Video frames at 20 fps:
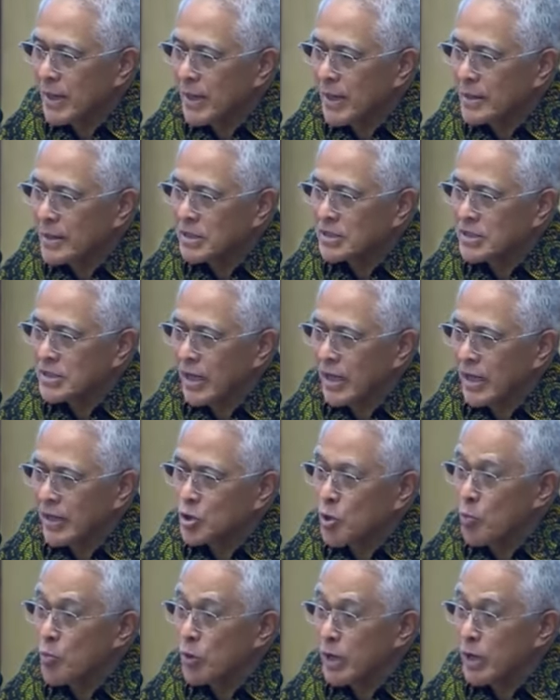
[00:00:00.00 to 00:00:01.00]
secara
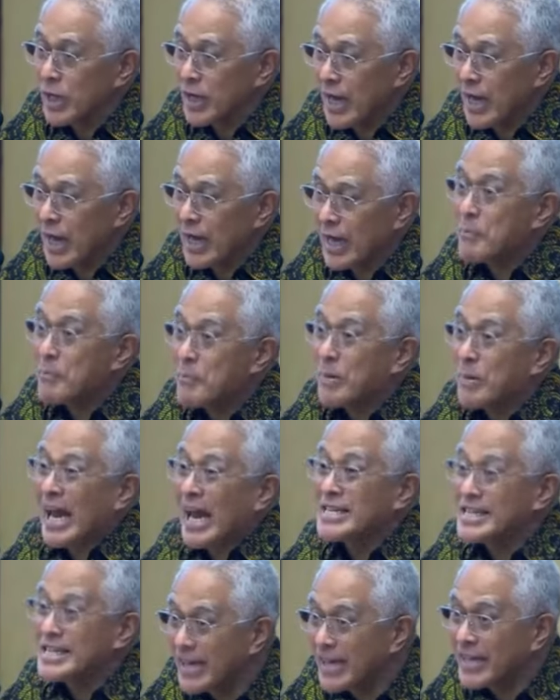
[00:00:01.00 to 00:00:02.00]
sumringah
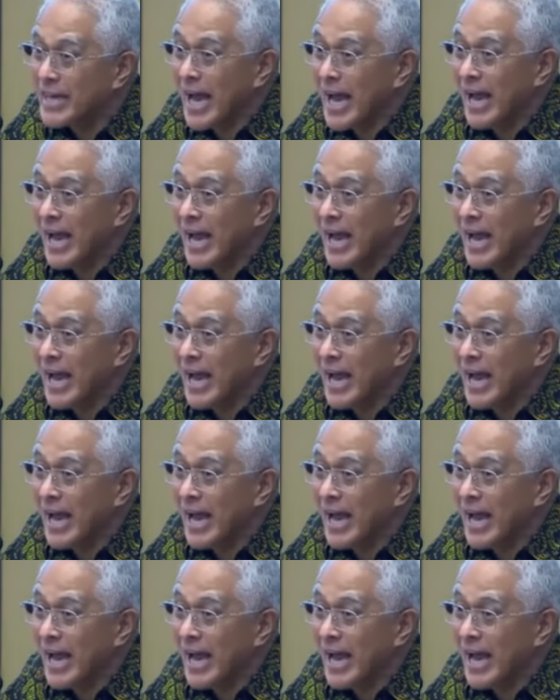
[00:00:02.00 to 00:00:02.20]
keberanian